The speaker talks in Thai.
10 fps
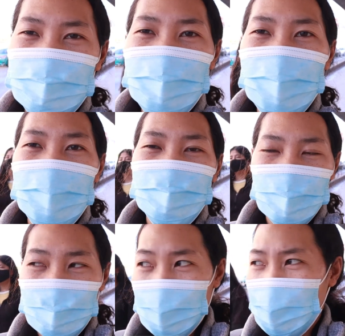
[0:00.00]
เลิกงาน
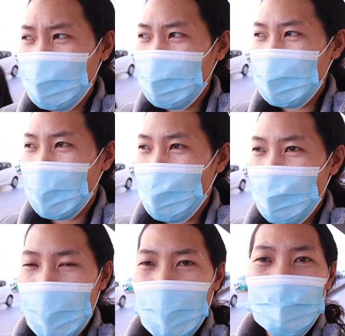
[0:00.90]
เร็วนะคะ ก็เลยกะ
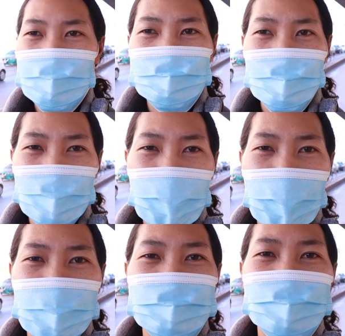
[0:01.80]
ว่าจะไป
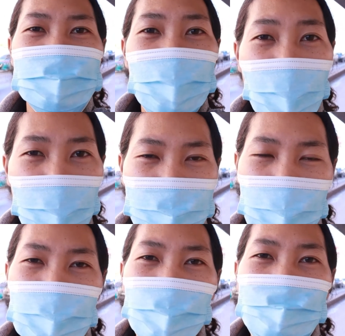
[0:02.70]
หาซื้อของ
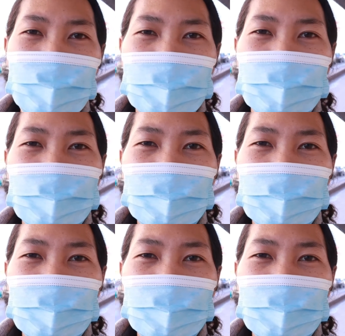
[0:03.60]
นะคะก็เป็น